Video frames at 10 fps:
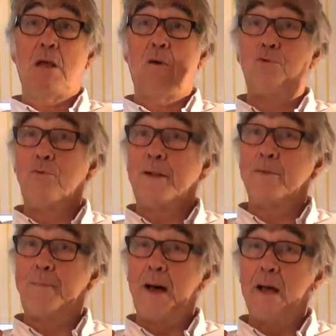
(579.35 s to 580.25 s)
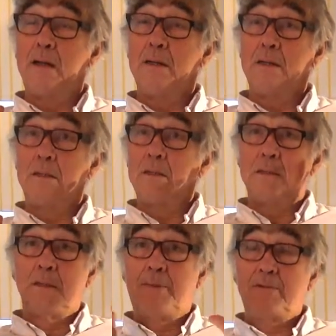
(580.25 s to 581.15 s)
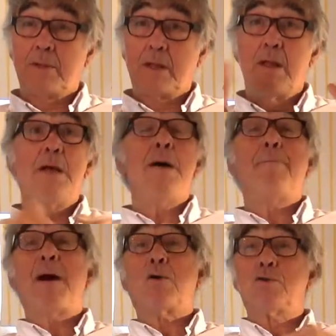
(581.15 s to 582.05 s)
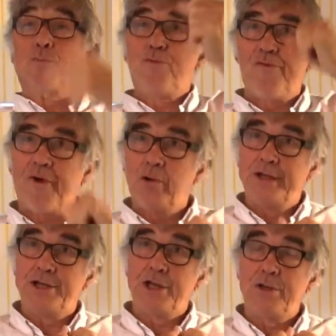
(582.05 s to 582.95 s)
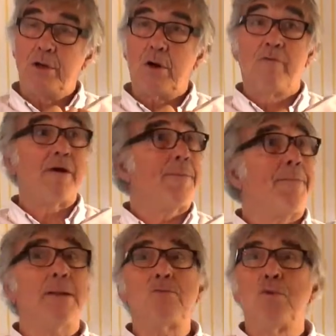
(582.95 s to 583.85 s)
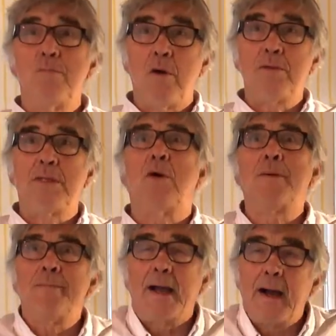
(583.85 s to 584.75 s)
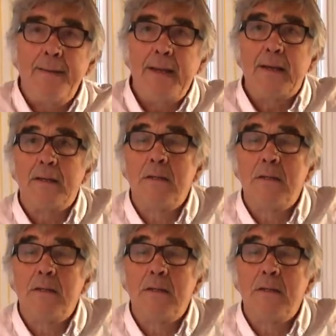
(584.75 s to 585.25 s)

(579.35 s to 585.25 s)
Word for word: On ne lui demande pas. Pas de truc. Par contre, pour faire un ingénieur, on ne va pas prendre tout le monde, y compris ma grand-mère.